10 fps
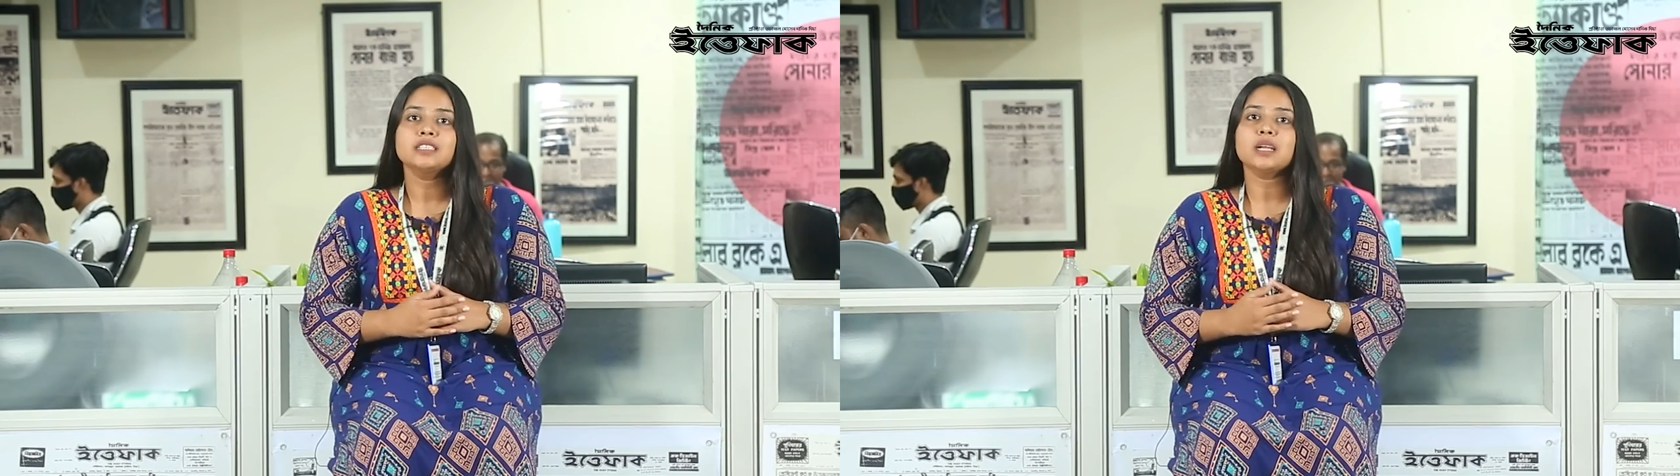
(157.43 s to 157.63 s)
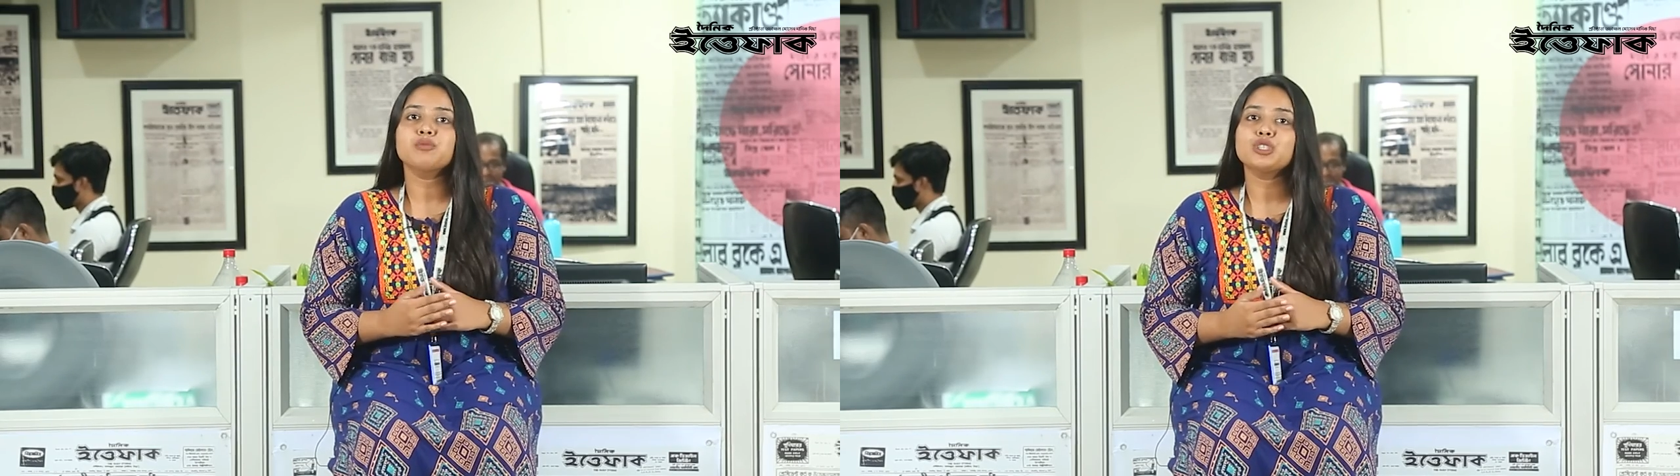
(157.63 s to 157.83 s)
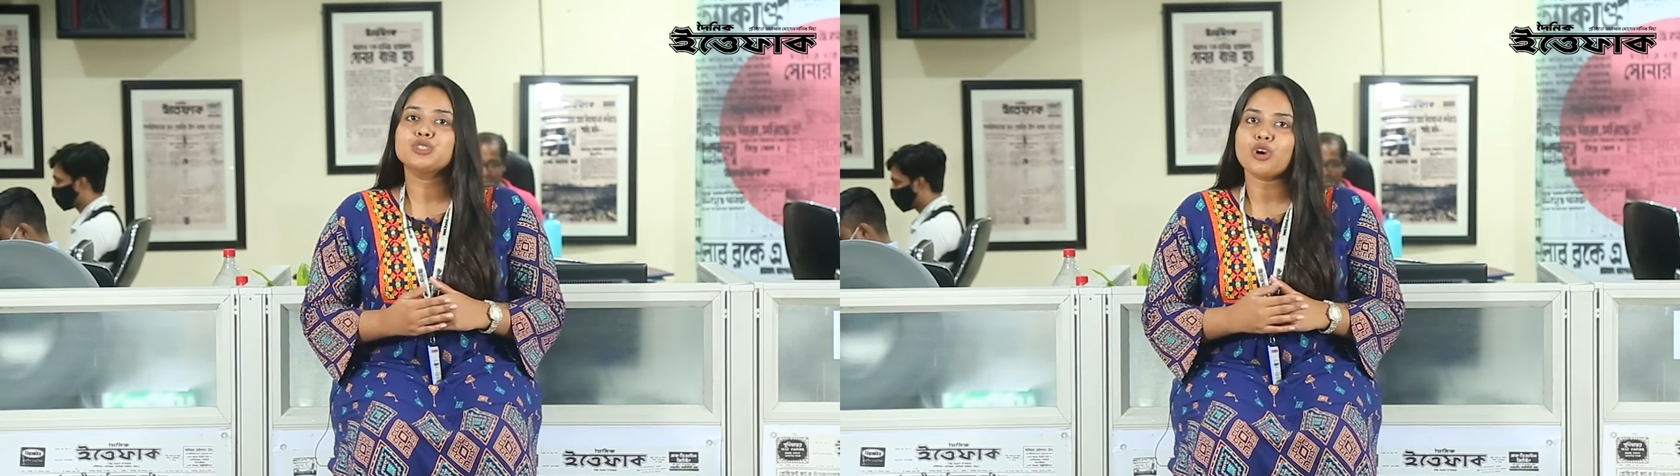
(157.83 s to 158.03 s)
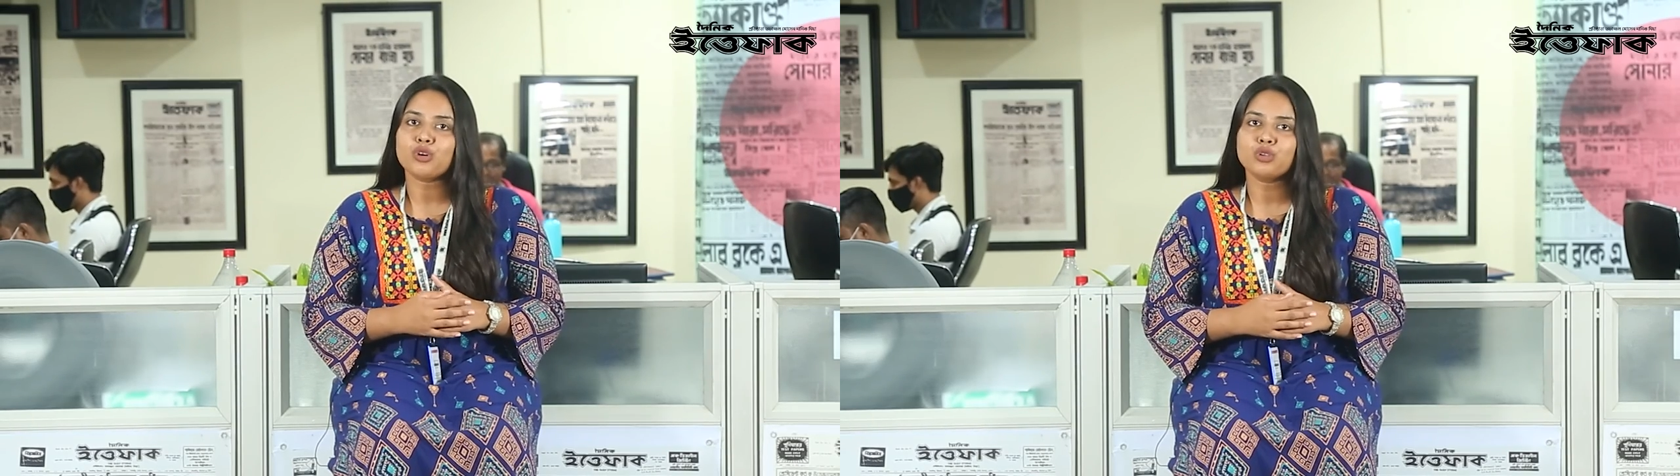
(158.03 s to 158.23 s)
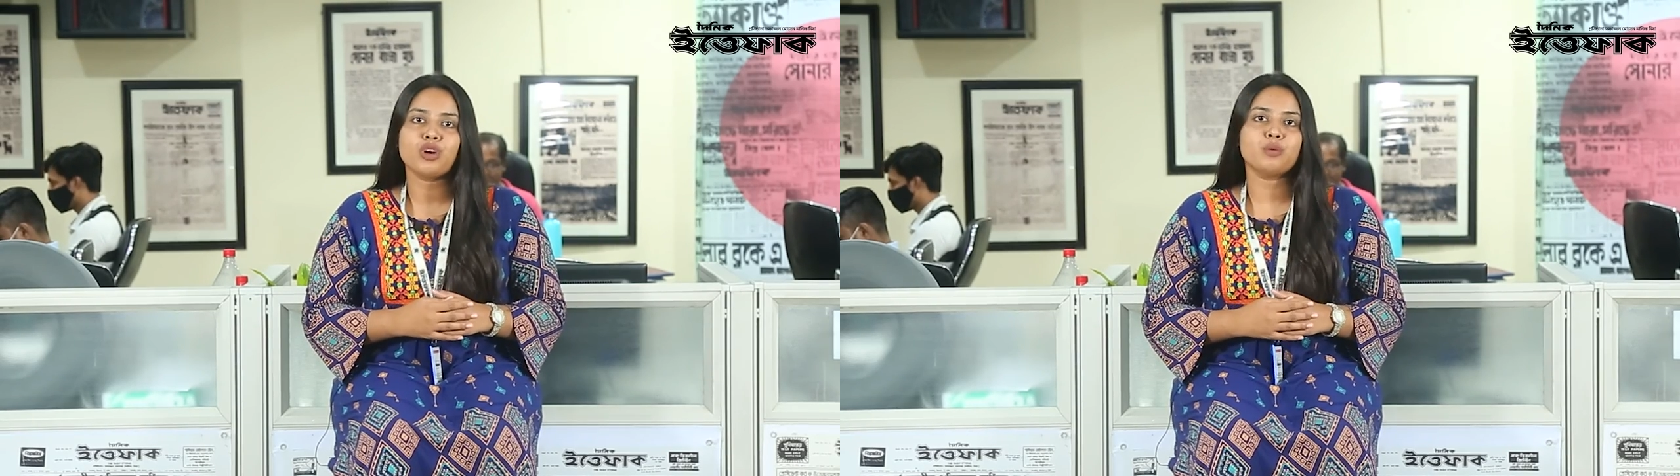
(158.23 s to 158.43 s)
সাম্প্রতিক
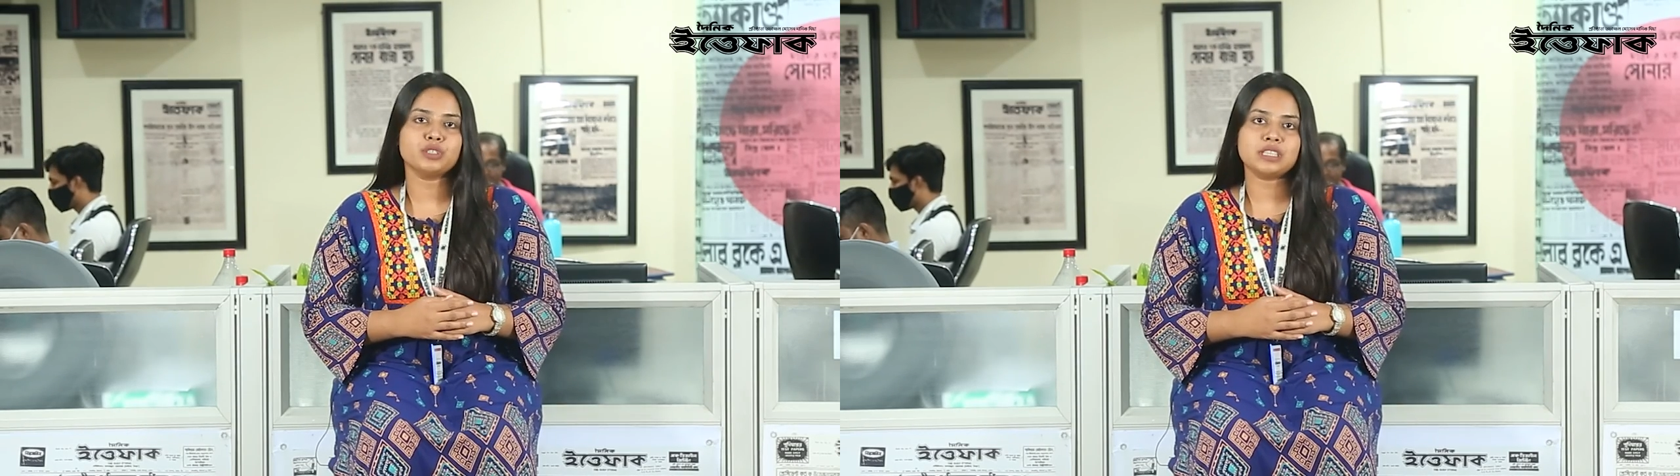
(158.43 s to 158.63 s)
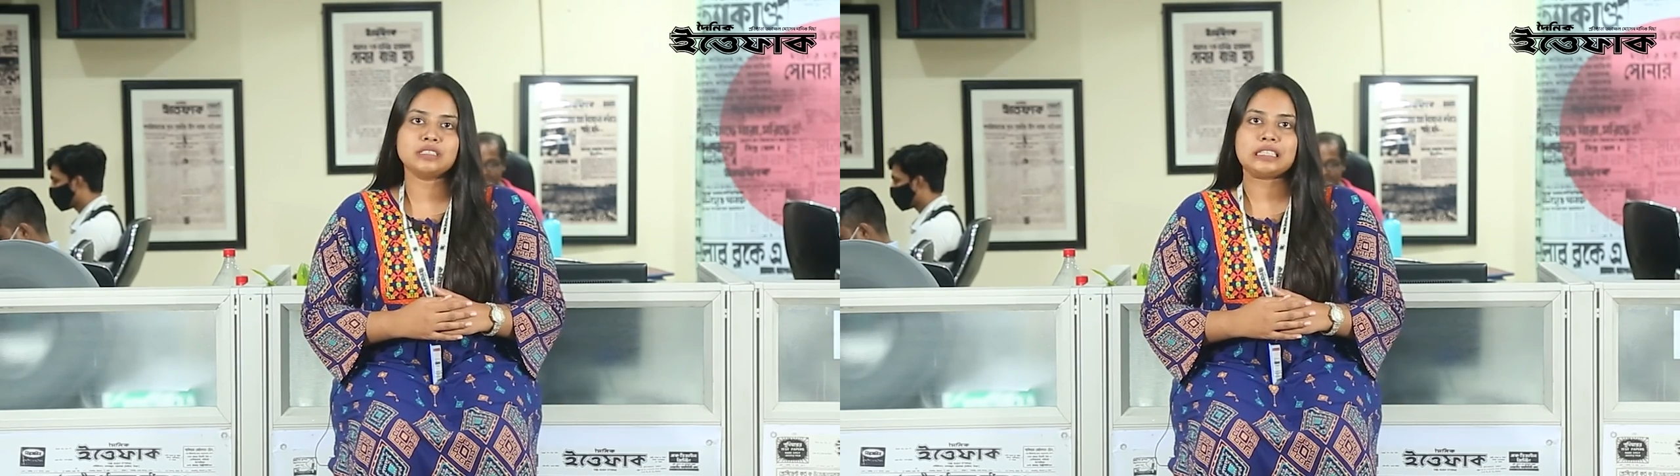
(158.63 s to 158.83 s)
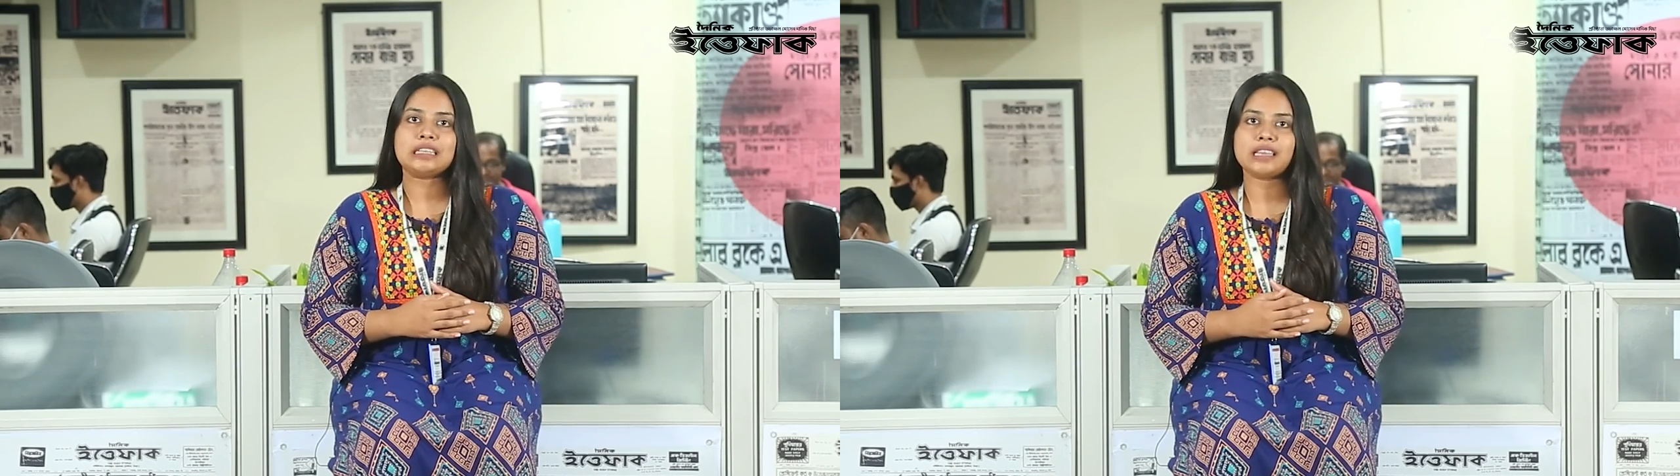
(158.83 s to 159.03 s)
সকল খবর জানতে